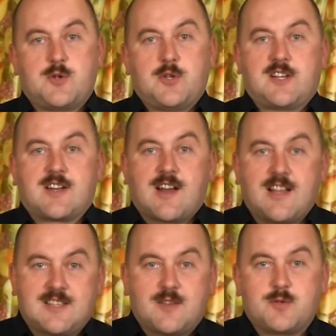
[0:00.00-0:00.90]
очень
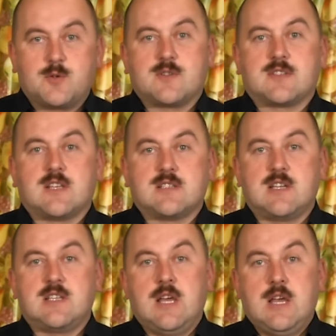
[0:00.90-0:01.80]
кратко все
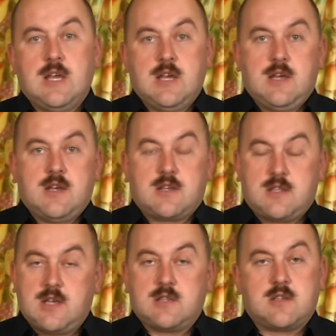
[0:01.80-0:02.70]
рассказать.
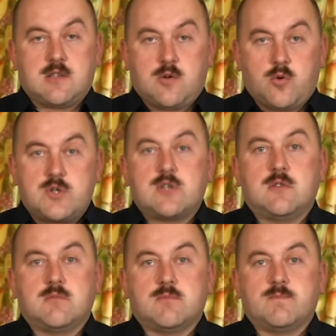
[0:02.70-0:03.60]
Хотя это
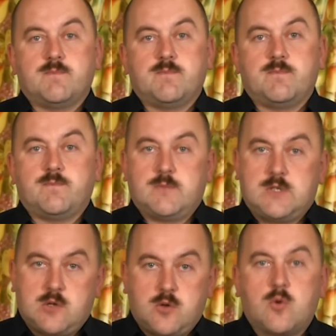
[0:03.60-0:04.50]
очень
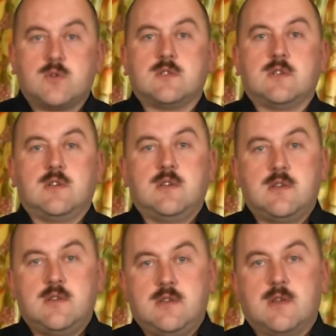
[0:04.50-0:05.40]

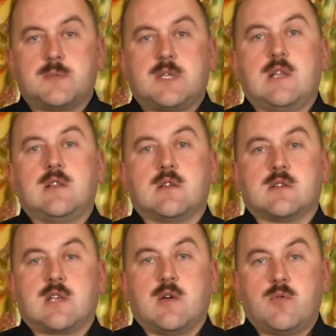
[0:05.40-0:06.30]
серьезный и, и обстоятельный
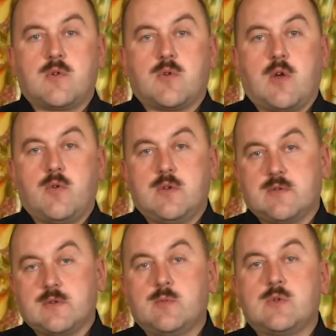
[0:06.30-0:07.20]
разговор. У кого
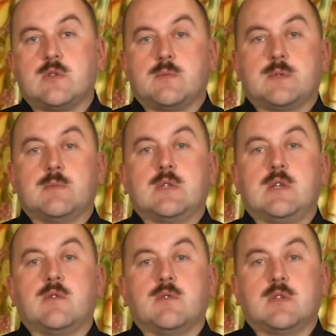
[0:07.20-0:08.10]
есть возможность,
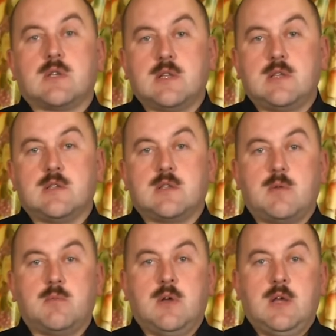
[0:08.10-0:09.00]
посмотрите в интернете.
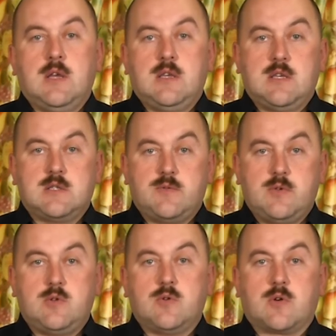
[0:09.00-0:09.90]
Там есть
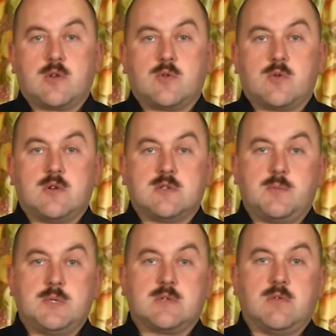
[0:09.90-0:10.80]
видео, которое
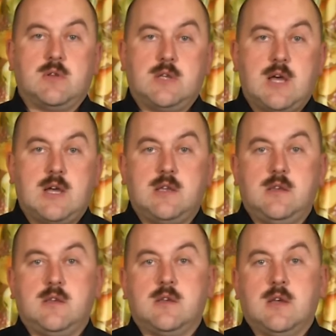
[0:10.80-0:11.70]
записывал я
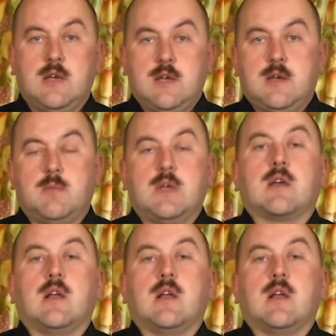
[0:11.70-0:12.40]
и мои